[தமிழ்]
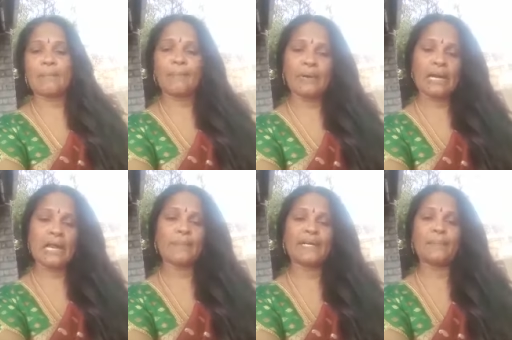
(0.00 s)

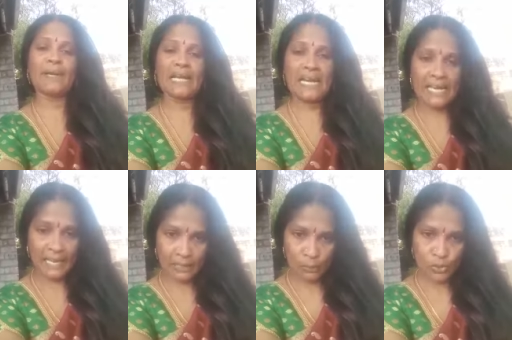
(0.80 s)
அப்படியாப்பட்ட பெண்களை
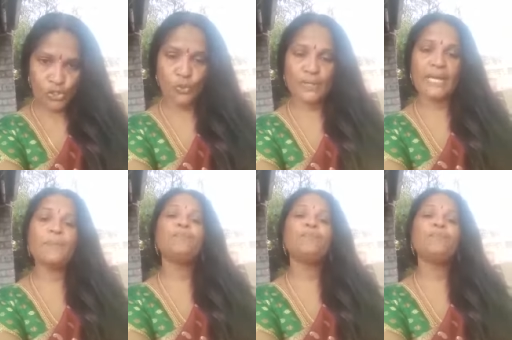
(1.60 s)
உற்று நோக்கி